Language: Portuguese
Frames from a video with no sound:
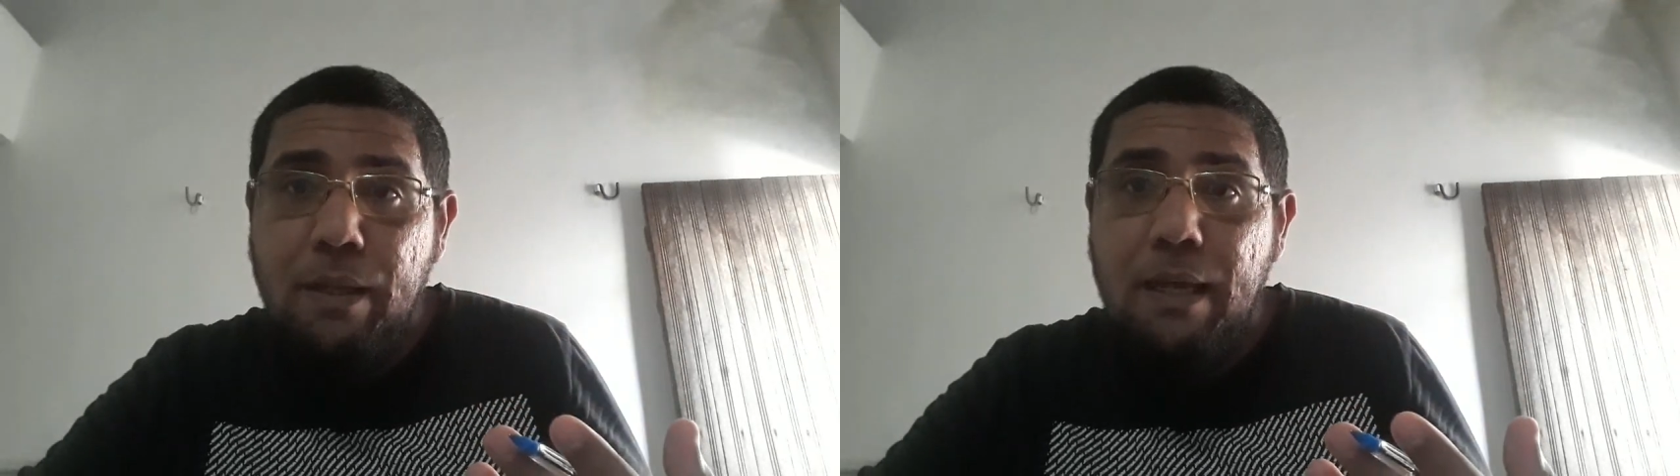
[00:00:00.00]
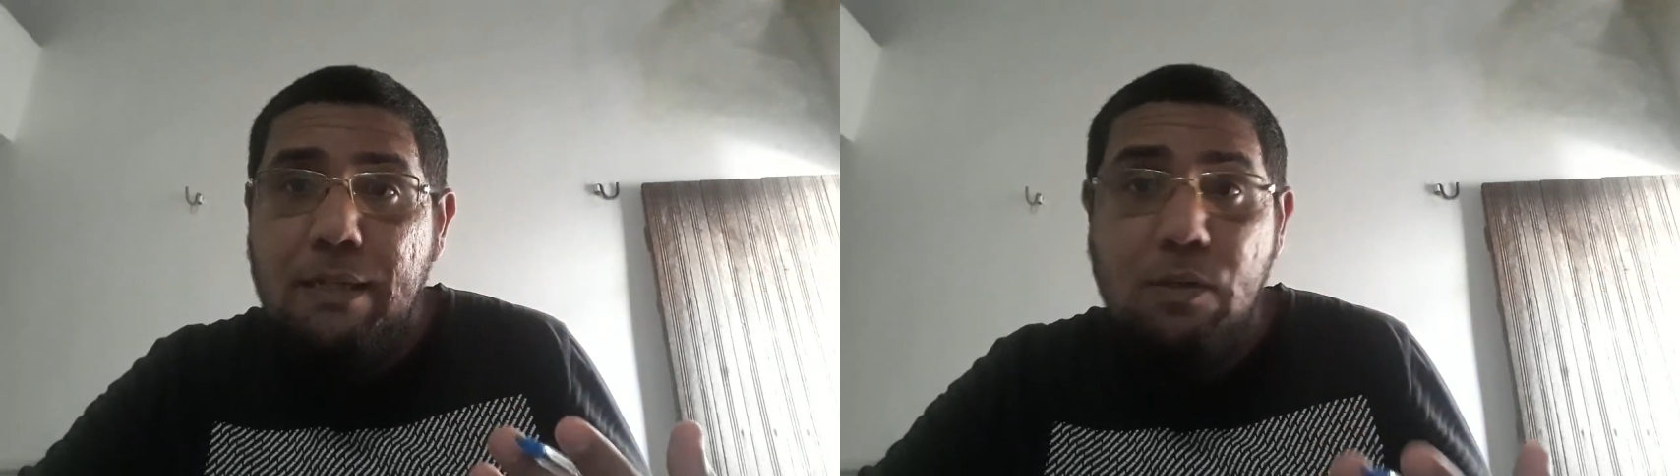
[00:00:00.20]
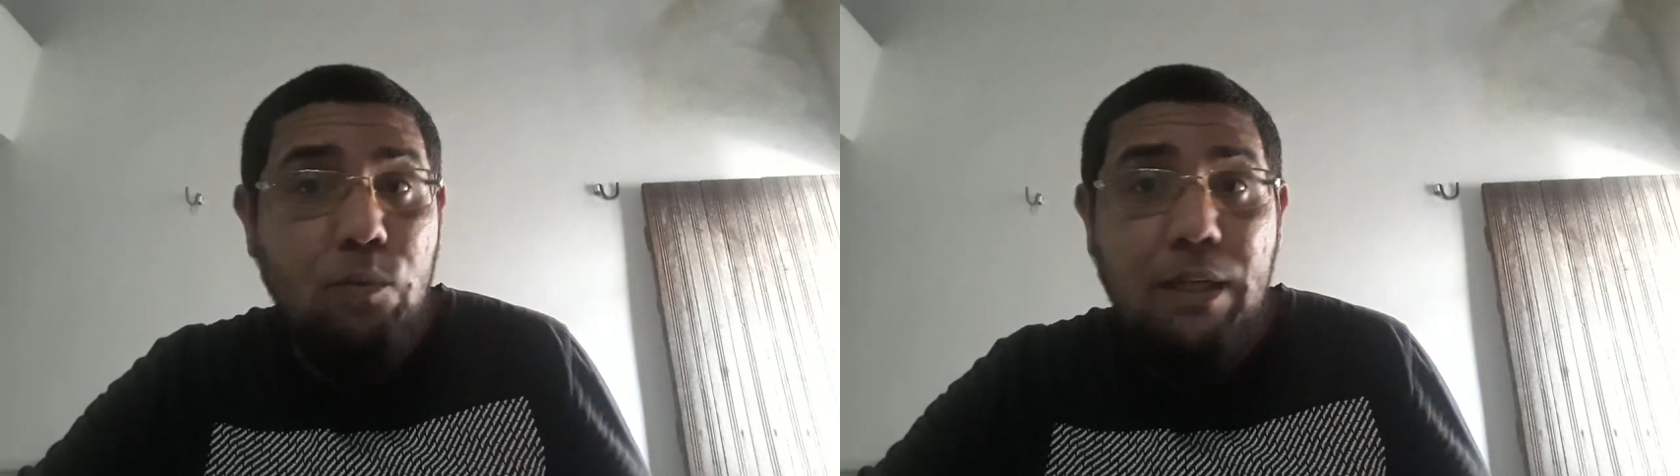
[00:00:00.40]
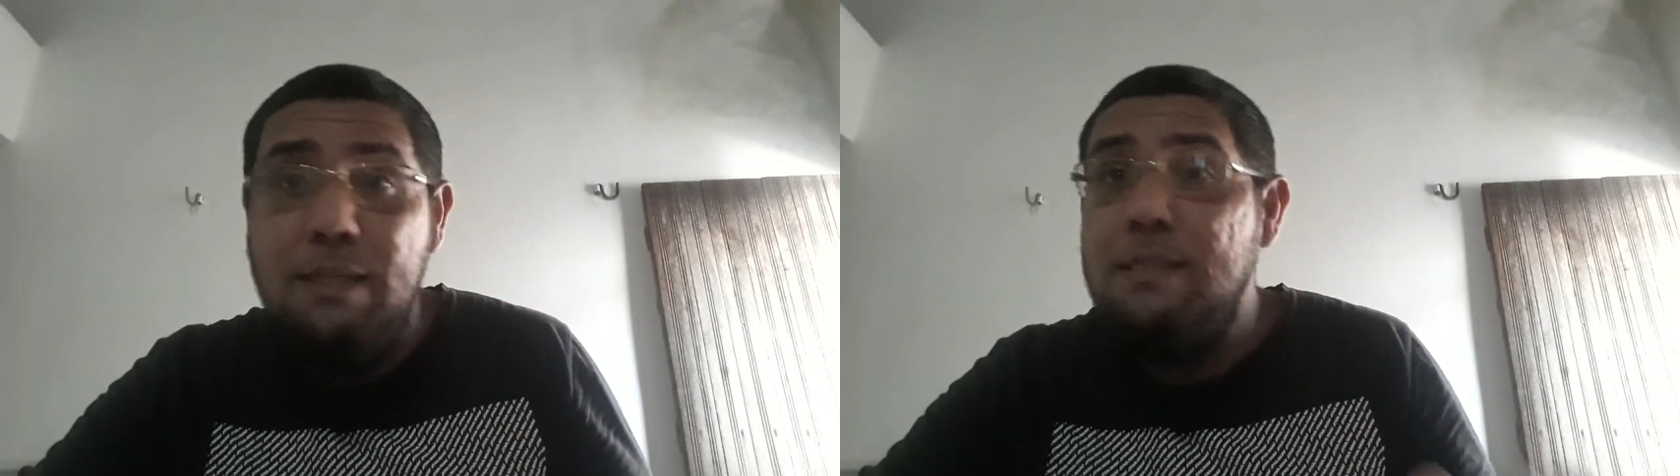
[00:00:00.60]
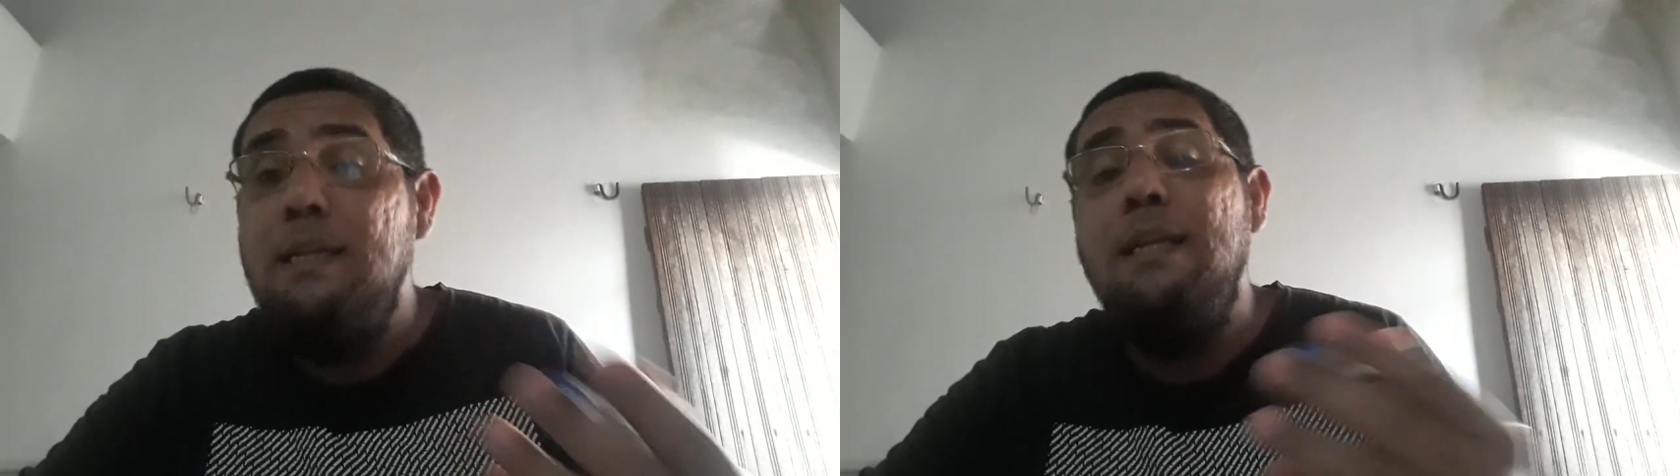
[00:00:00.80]
eh,
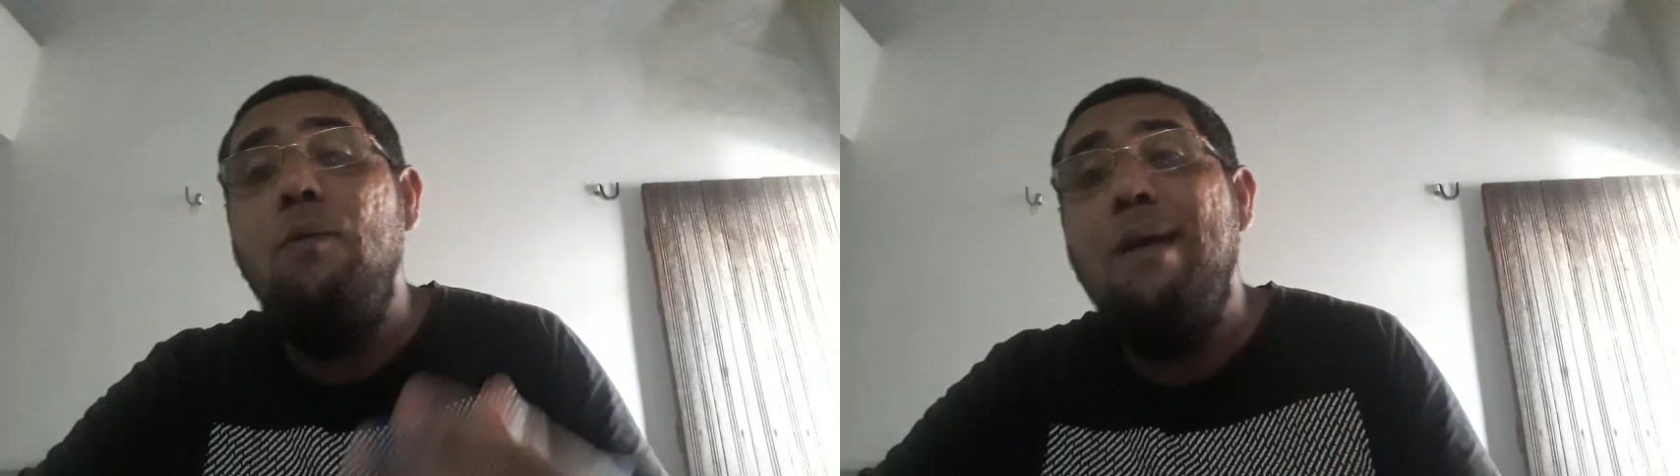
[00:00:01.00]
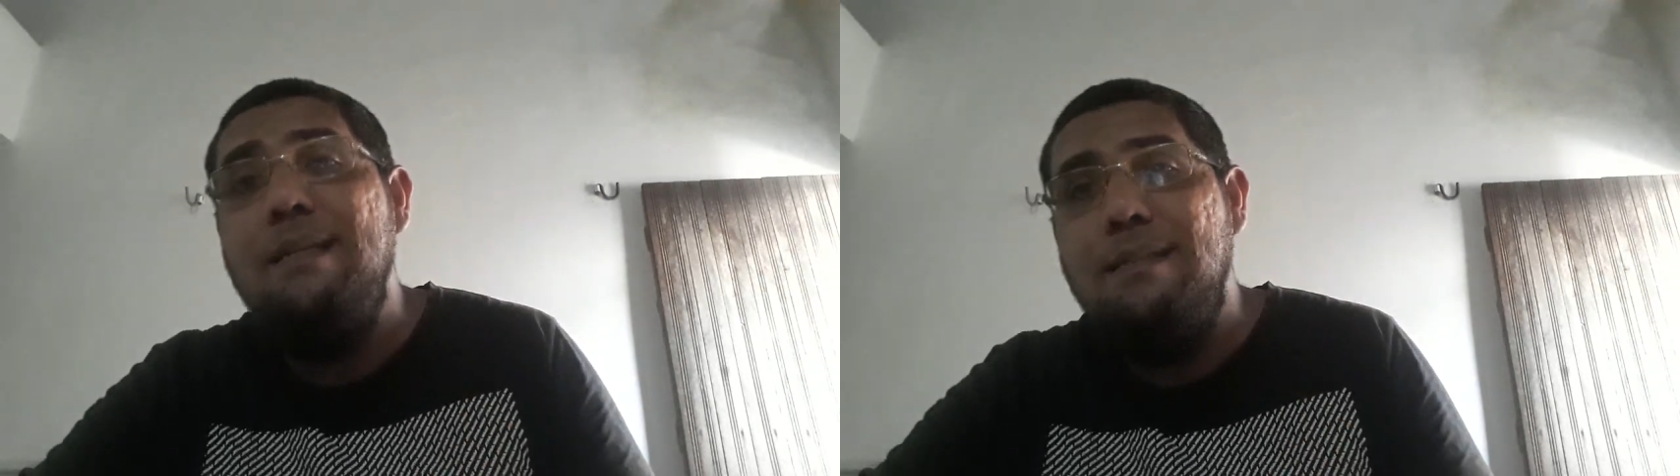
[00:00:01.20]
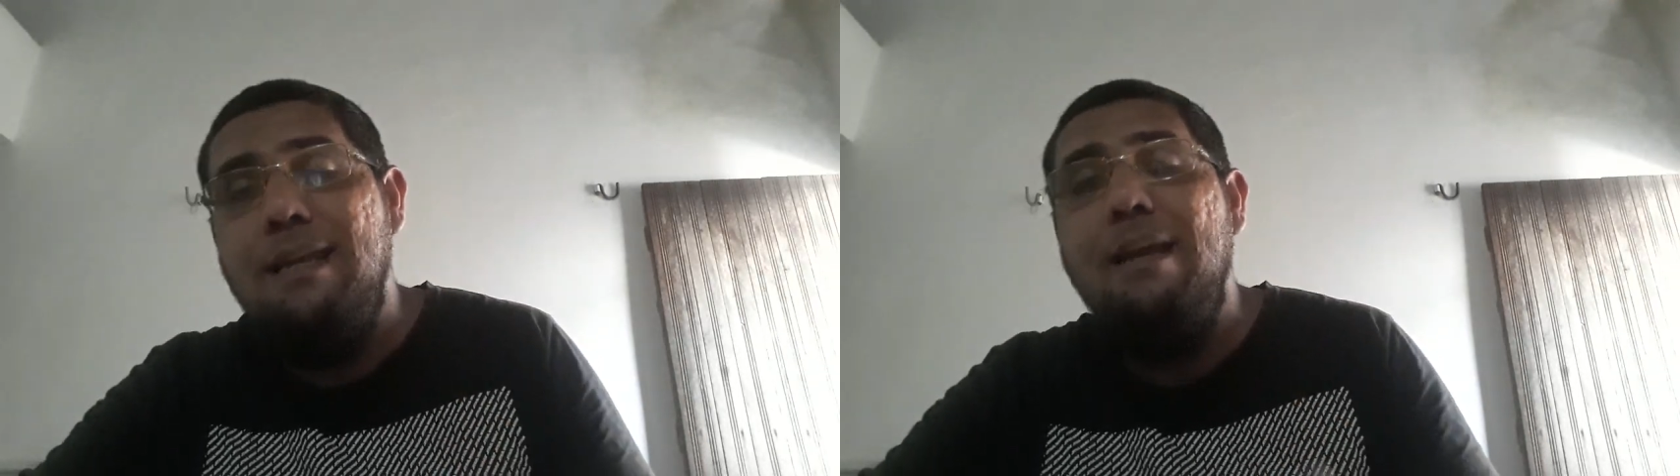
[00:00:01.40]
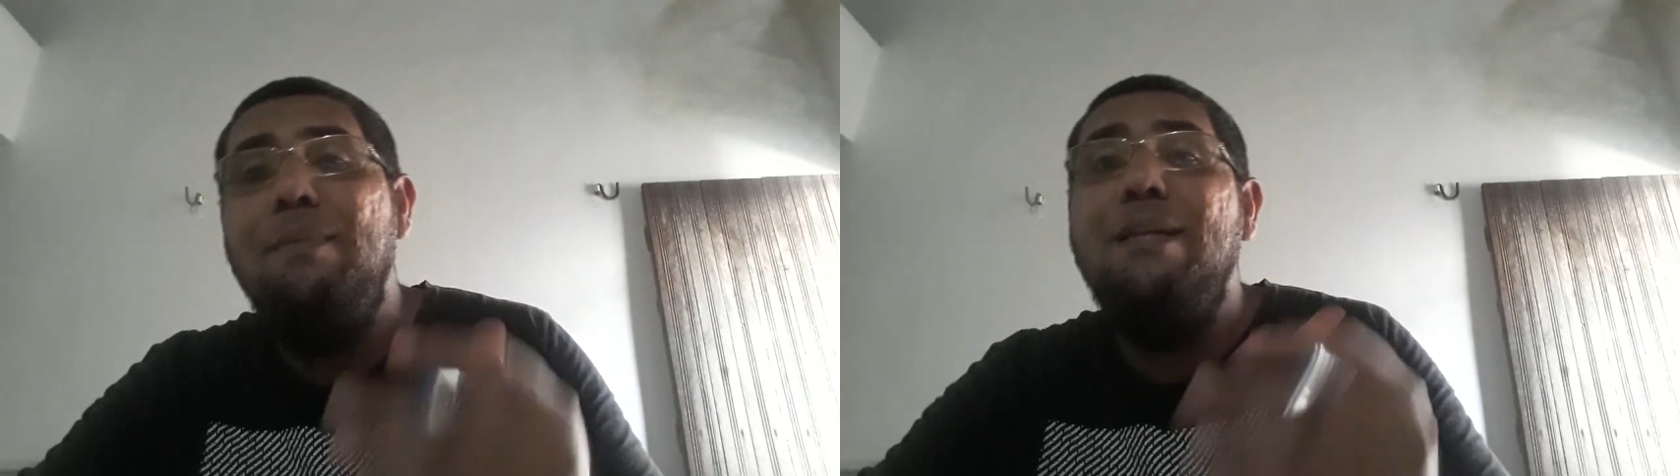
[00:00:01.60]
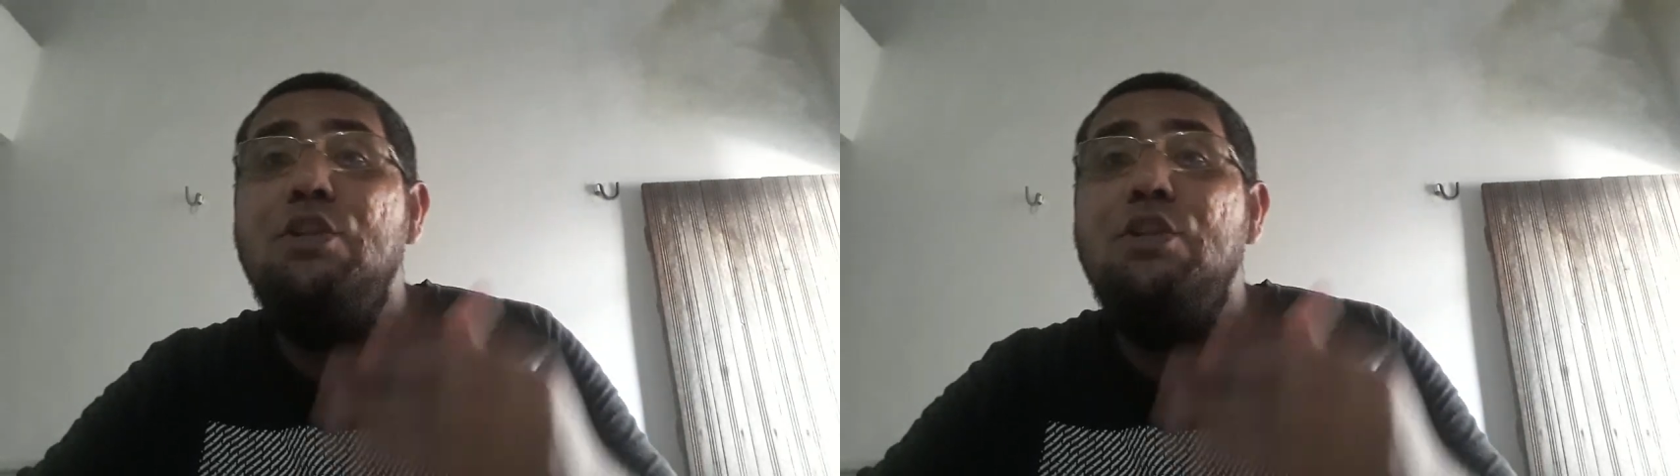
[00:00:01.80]
solteiras que não recebem,